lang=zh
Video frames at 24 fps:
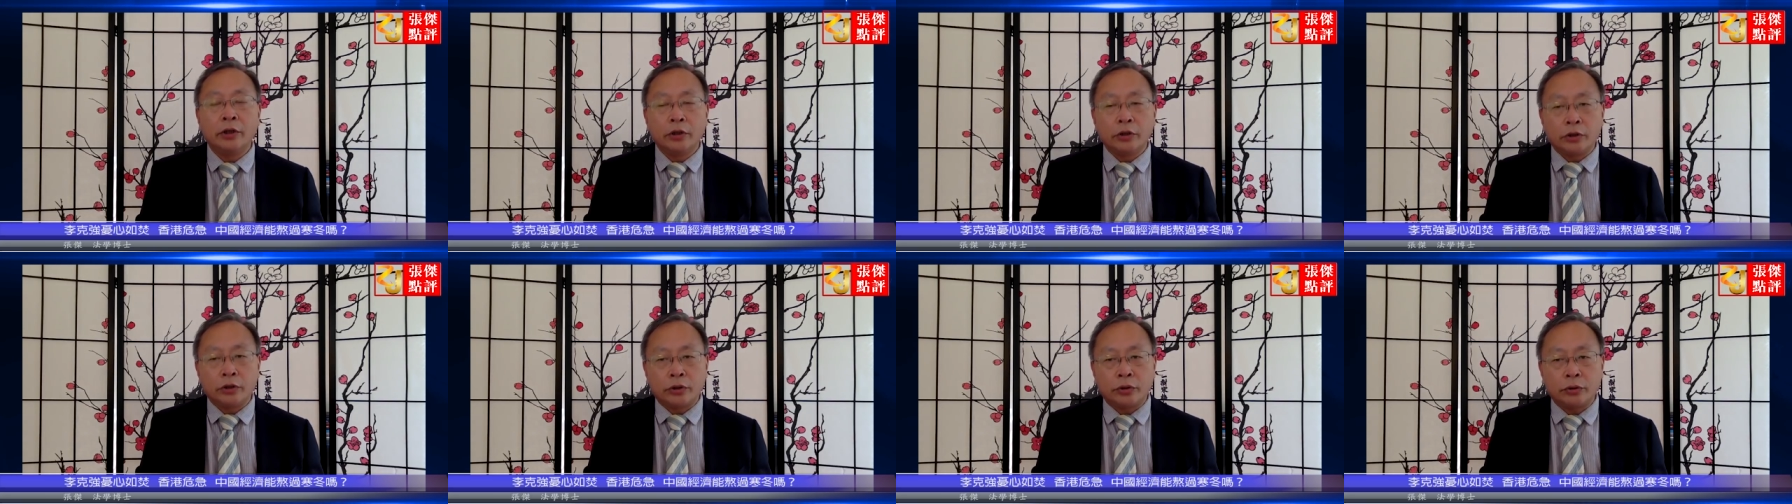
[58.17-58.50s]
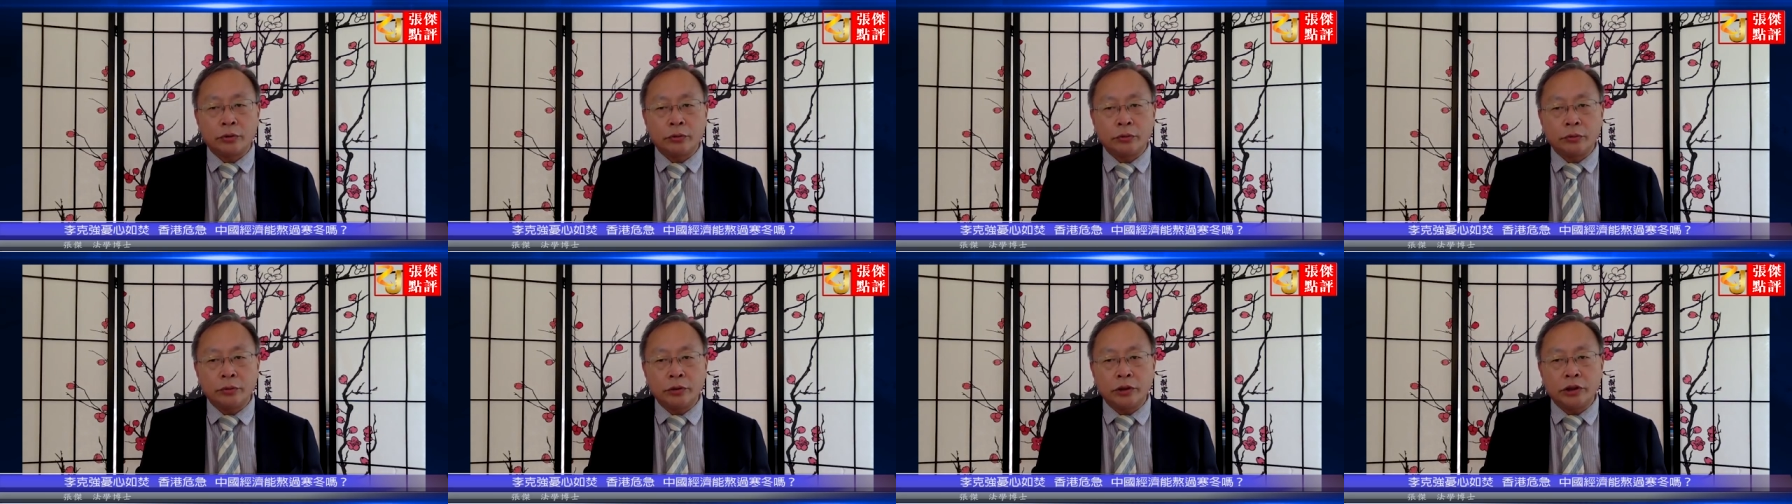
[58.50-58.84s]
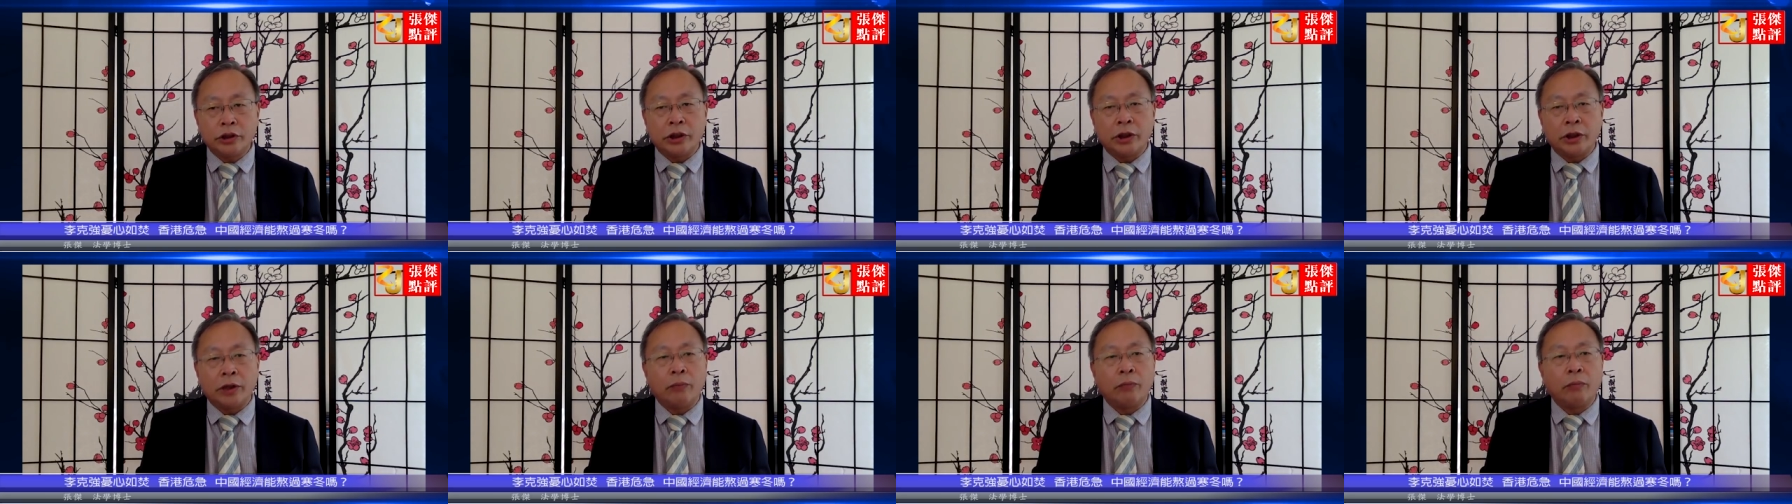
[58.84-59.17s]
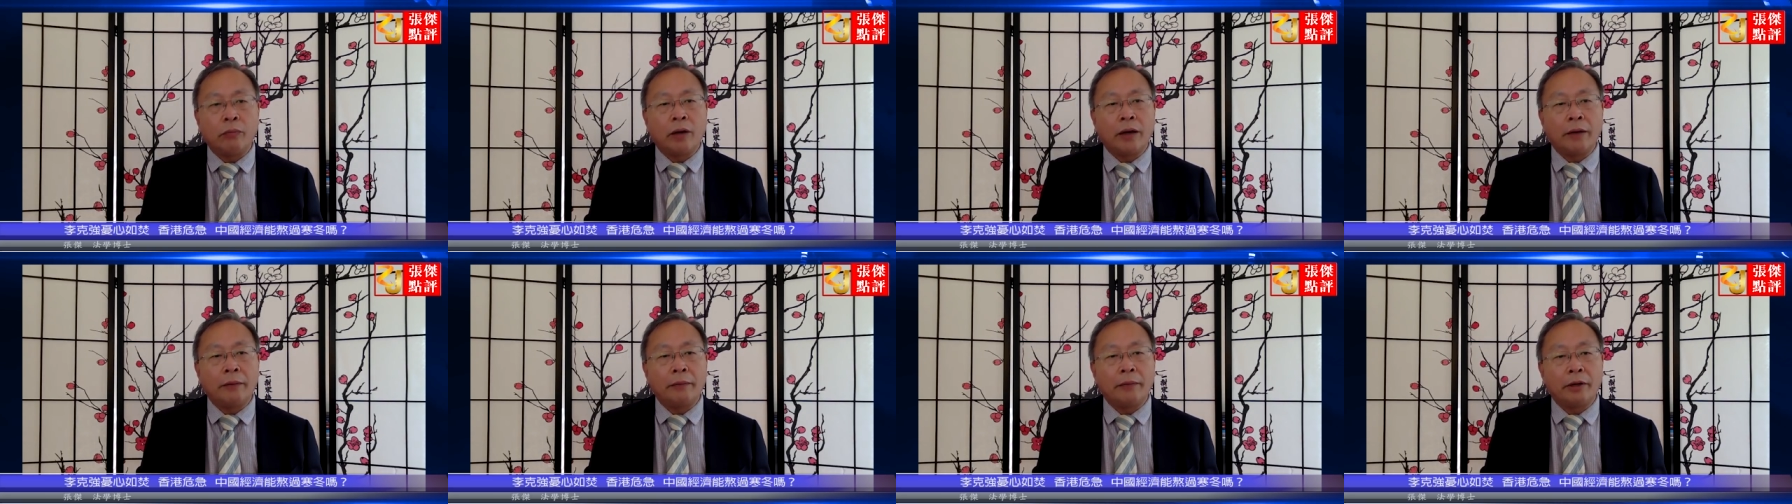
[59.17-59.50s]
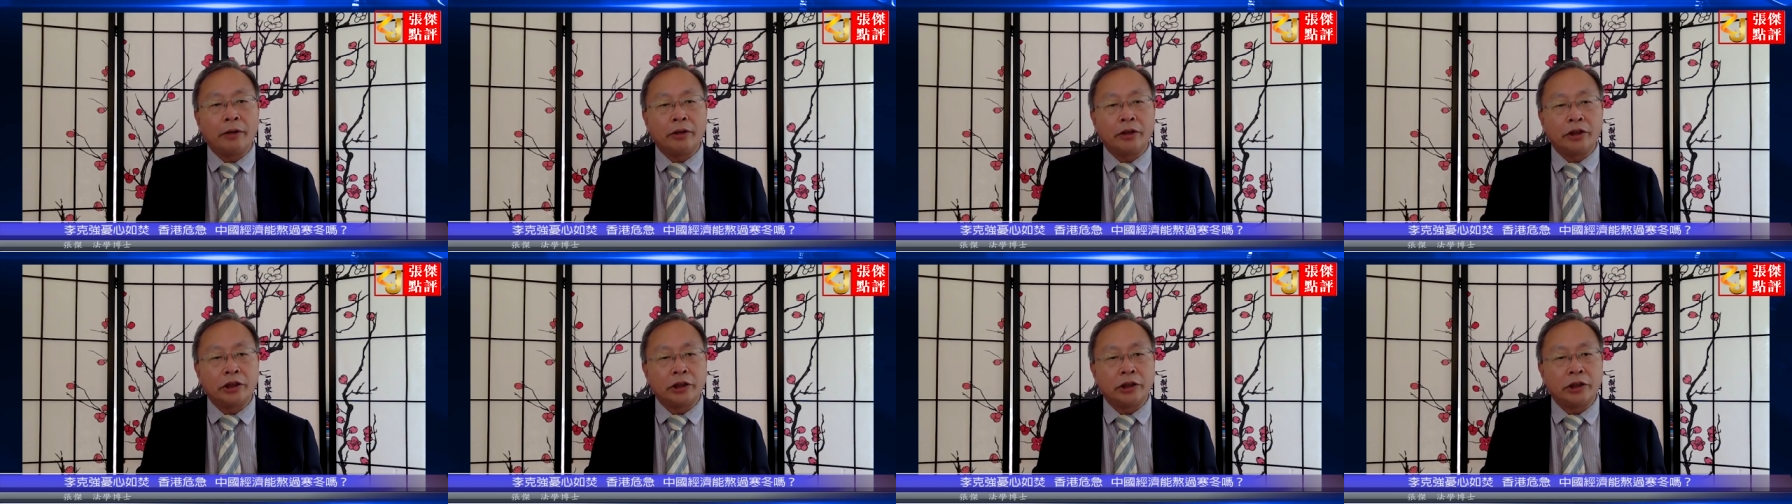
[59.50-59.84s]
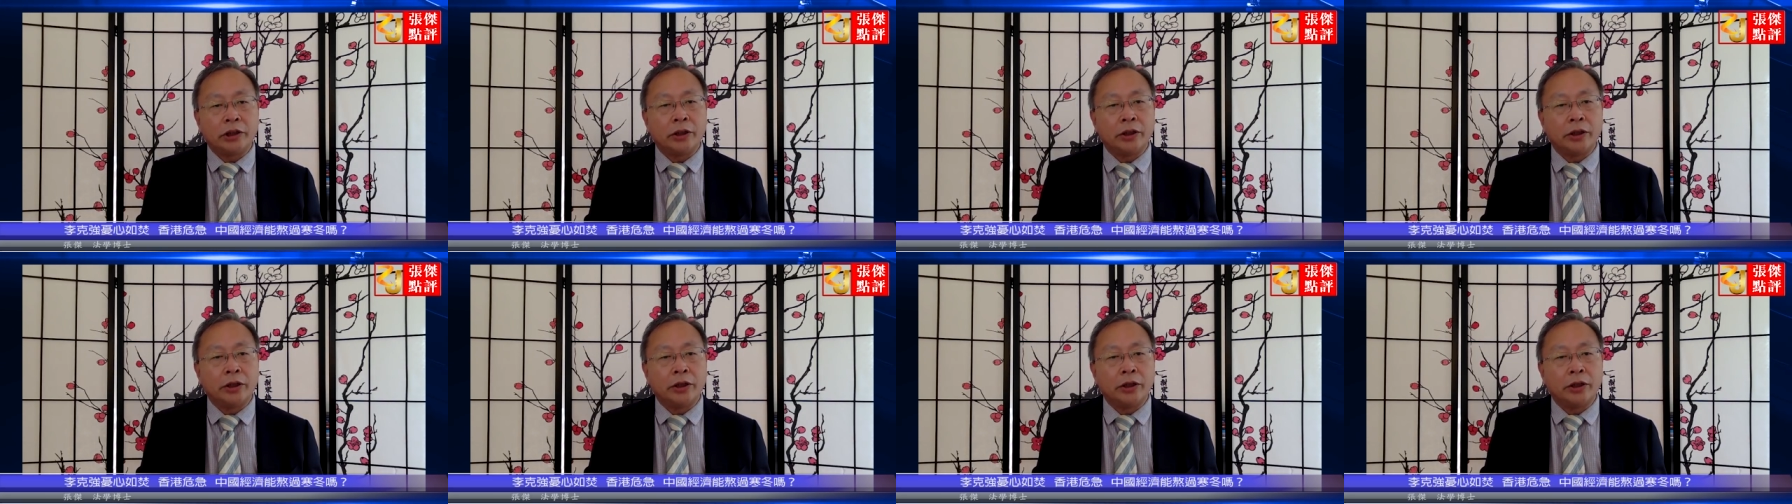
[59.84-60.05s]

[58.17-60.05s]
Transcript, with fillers: 疏解外贸企业